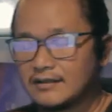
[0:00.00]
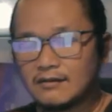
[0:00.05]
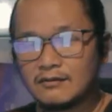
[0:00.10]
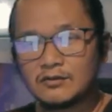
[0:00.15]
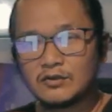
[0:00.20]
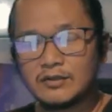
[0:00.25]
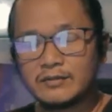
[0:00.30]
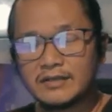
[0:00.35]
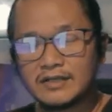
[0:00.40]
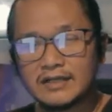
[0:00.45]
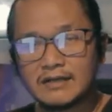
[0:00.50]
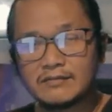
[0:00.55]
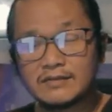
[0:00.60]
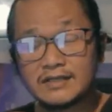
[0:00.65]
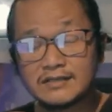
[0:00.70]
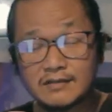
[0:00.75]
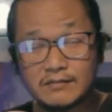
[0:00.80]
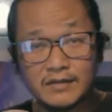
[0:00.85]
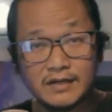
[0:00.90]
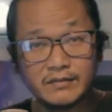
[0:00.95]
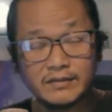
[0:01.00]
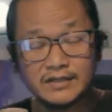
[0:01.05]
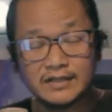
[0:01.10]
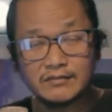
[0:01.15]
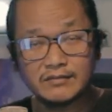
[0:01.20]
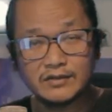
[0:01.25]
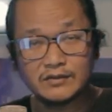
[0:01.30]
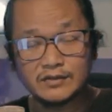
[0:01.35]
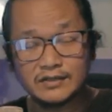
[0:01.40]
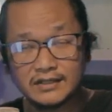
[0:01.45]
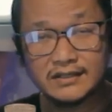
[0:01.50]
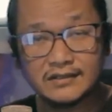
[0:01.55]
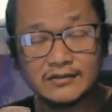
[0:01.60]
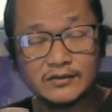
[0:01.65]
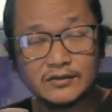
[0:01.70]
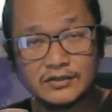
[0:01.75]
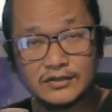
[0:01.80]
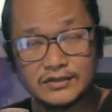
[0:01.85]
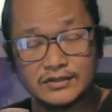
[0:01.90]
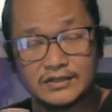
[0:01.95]
Untuk lebih lengkapnya simak berita berikut ini
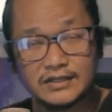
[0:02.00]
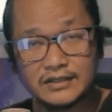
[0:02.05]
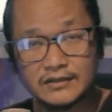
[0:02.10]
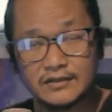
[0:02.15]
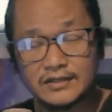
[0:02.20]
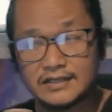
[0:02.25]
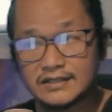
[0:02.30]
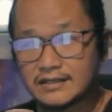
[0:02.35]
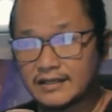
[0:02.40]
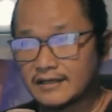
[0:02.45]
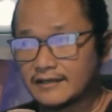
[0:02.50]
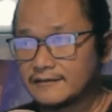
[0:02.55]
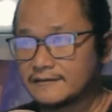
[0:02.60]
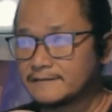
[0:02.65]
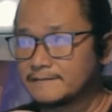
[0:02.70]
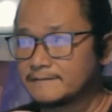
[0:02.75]
Good News Indonesia.